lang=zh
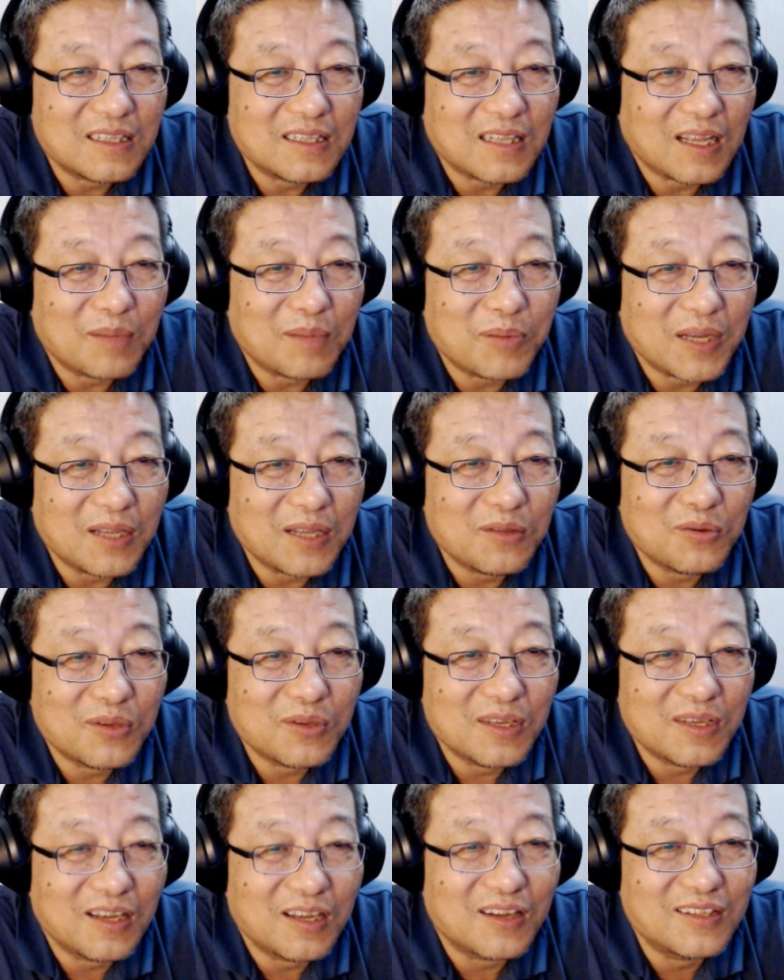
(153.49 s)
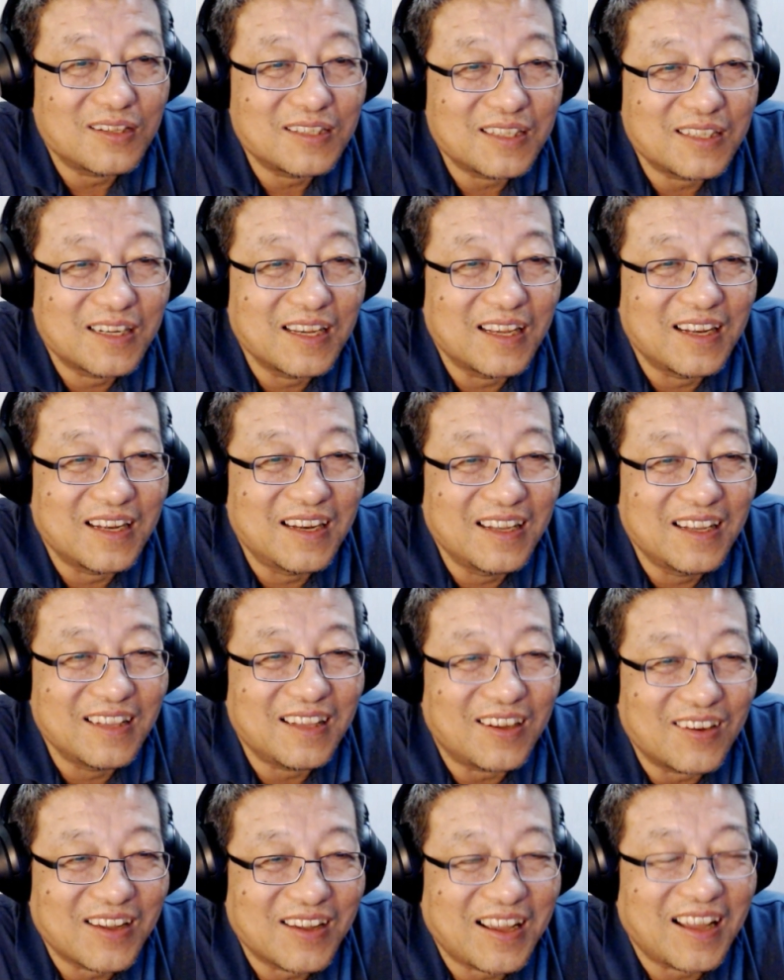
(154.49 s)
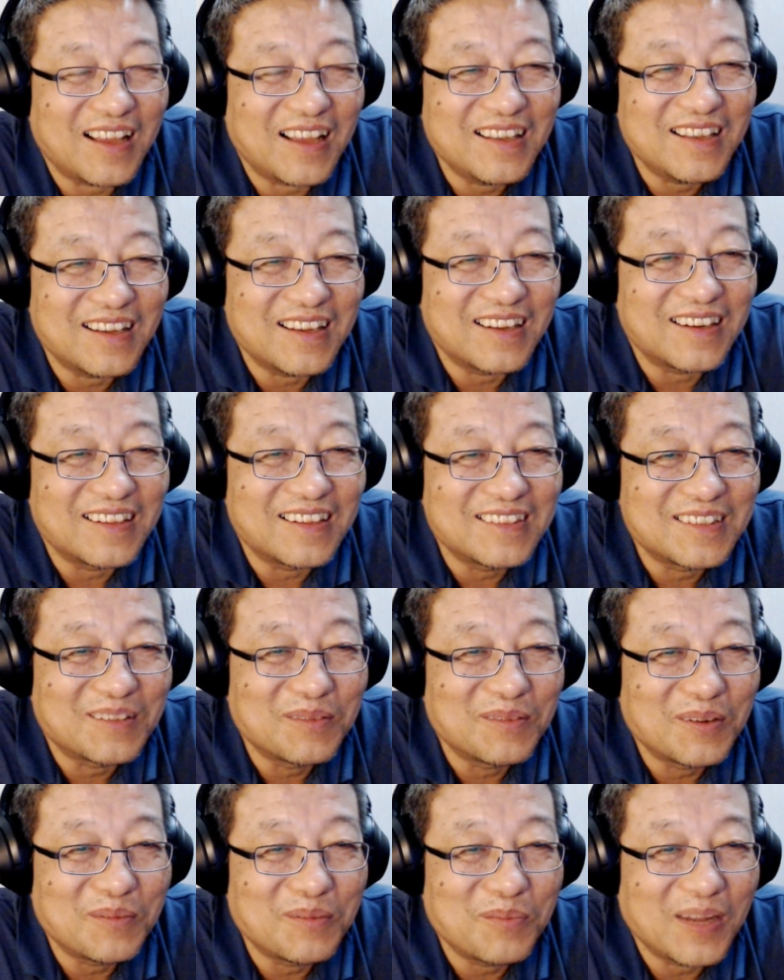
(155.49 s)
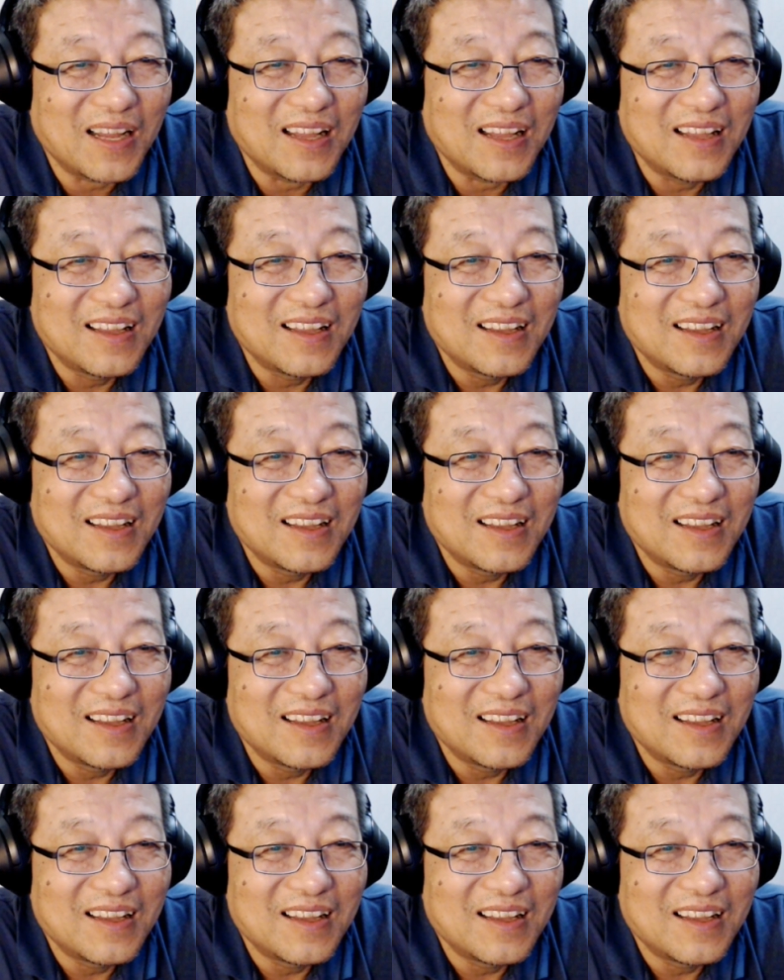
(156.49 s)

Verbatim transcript: 大白腿要是给领导看硬了怎么办？